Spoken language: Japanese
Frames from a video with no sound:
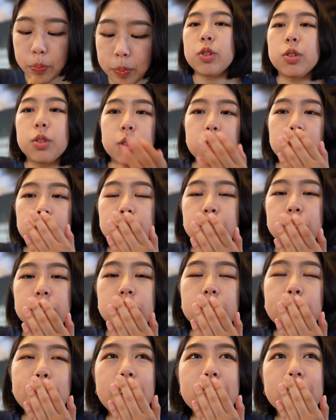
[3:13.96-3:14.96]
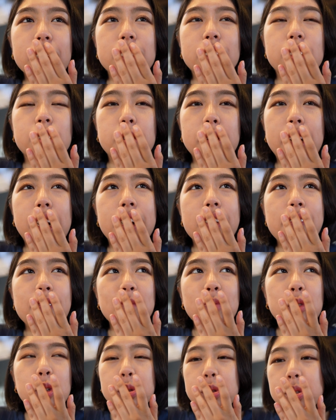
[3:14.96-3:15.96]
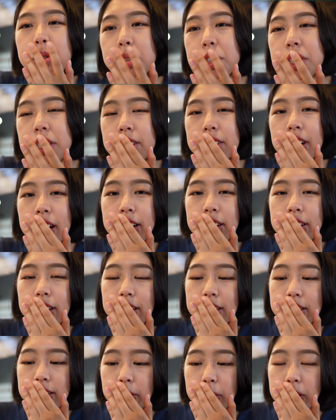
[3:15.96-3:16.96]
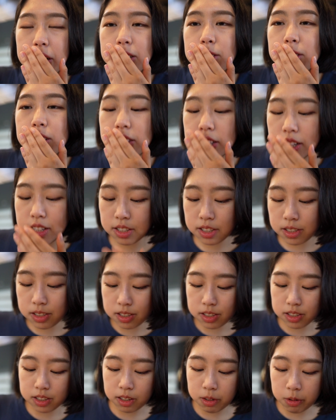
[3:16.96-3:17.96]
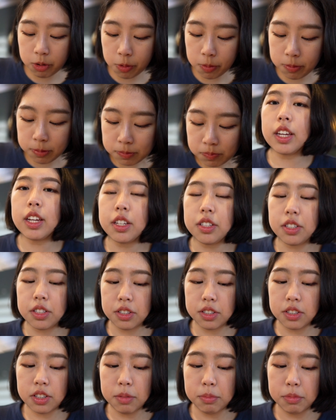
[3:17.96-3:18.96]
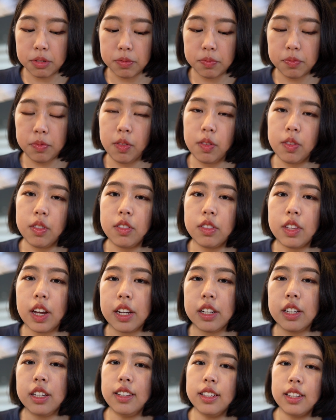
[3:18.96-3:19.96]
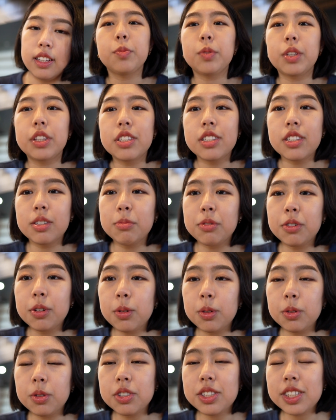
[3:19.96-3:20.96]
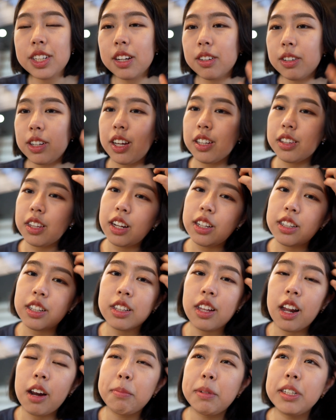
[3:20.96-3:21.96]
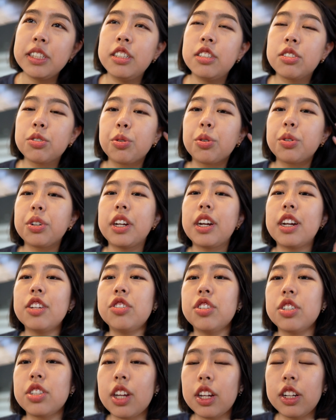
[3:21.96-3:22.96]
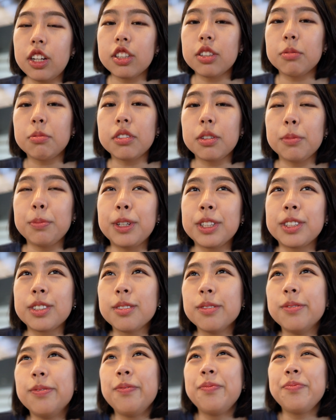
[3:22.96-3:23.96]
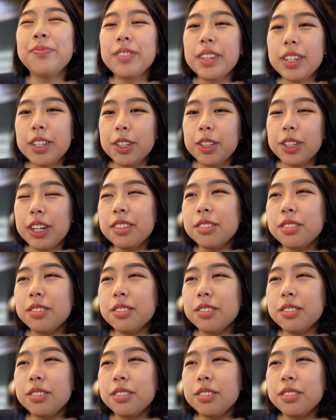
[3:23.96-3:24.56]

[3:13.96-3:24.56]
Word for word: ここのフードマーケットは一昨年ぐらいにできて割と新しいんですけど平日でも大人気私もこの近くに働いてたら毎日ここでランチしたいなと思ってますグラ